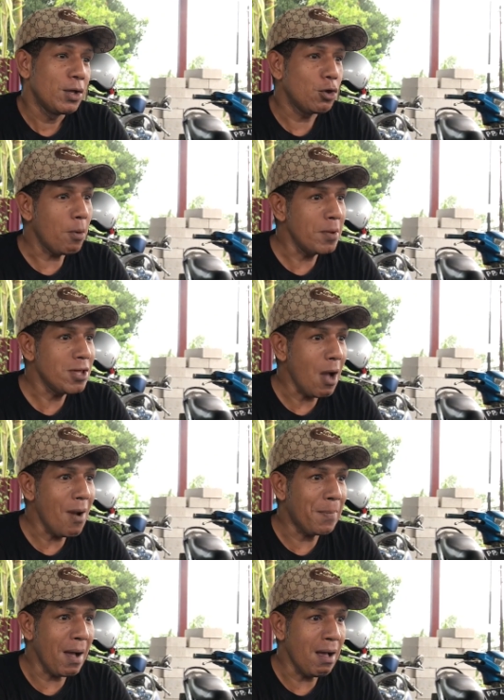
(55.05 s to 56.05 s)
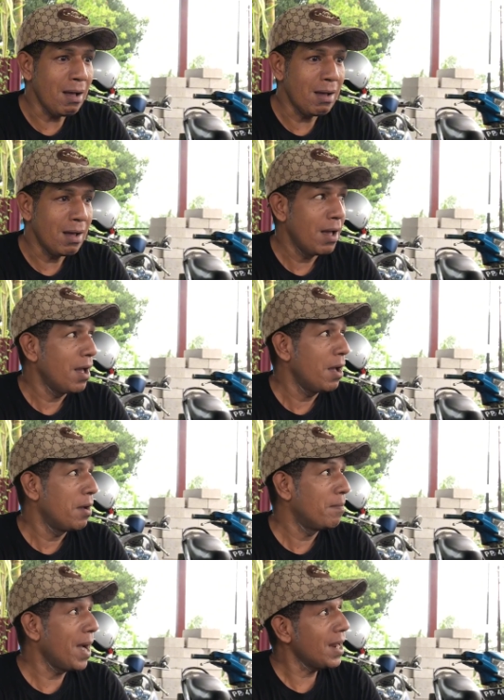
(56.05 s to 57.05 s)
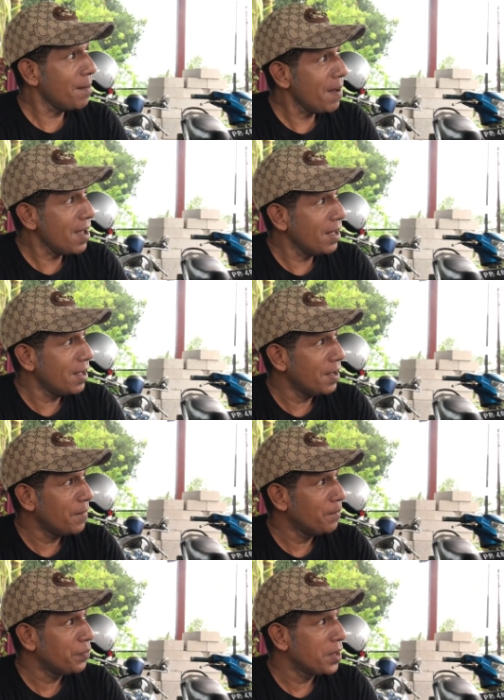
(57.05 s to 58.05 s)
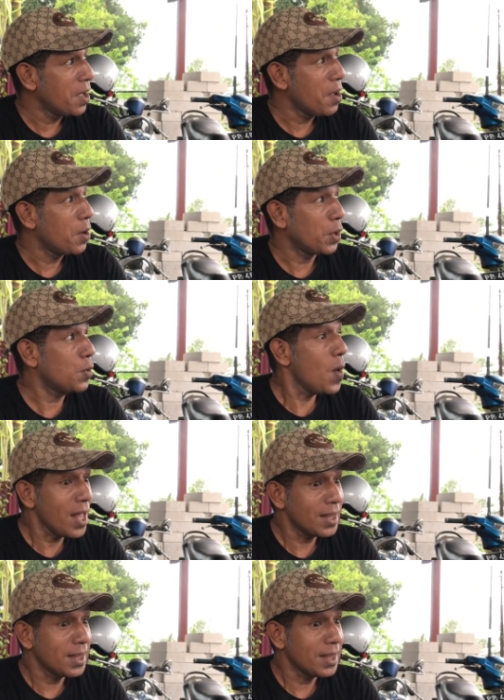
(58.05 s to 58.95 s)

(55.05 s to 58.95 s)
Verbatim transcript: cukup menjawab kang makan apa kuat